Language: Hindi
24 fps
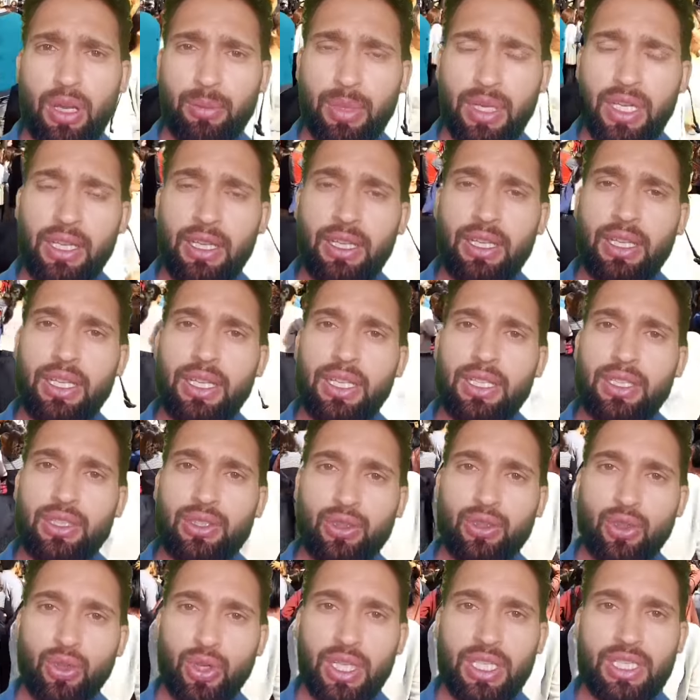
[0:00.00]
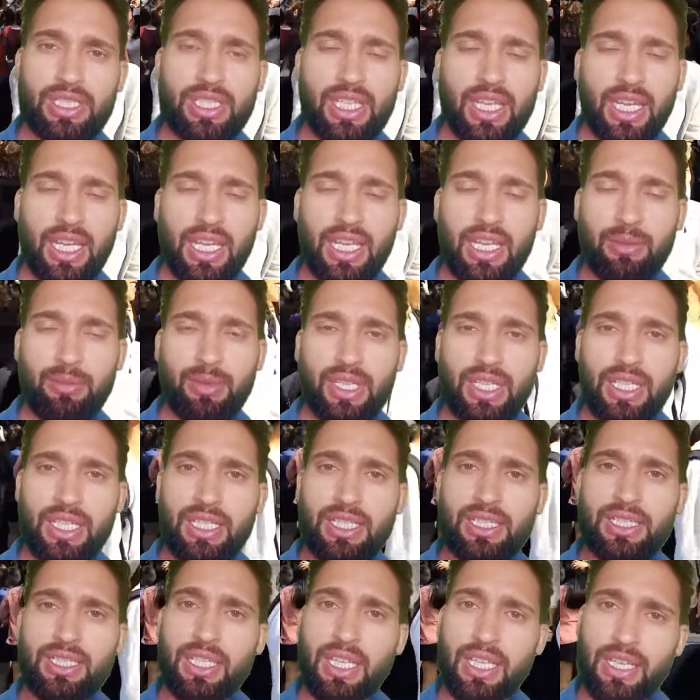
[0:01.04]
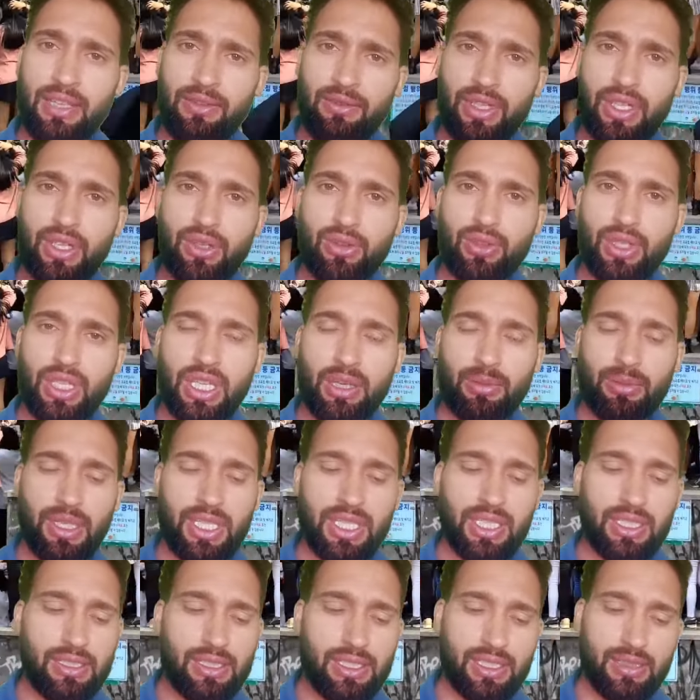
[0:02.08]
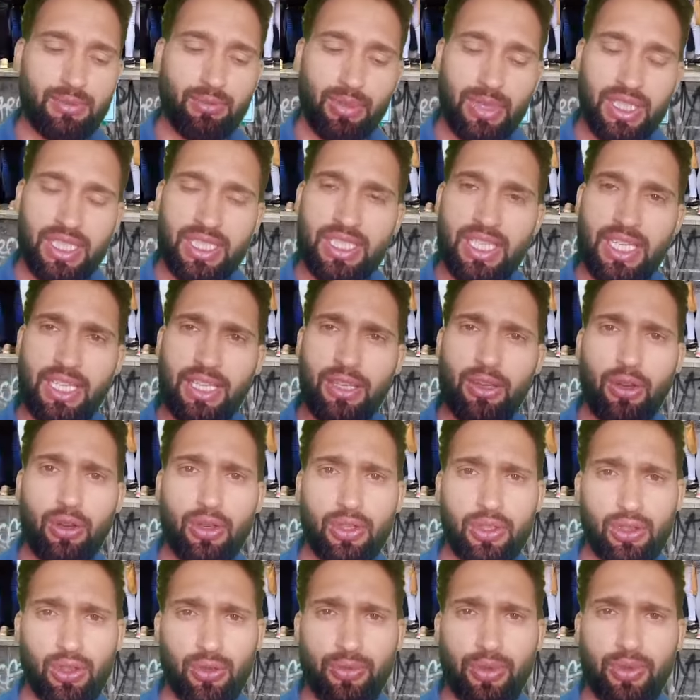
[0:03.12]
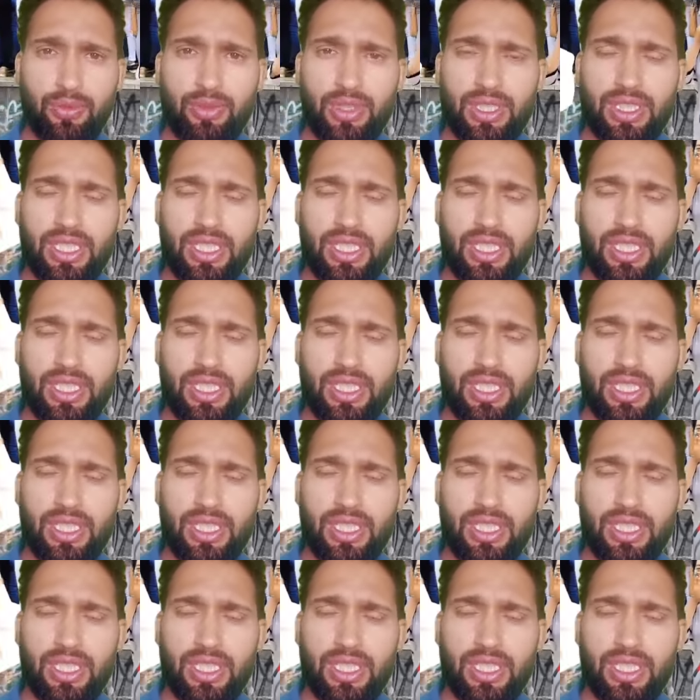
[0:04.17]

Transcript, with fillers: वहाँ पर जो है सारी अपडेट सारी वीडियो की अपडेट्स मिल जाएंगी और जो भी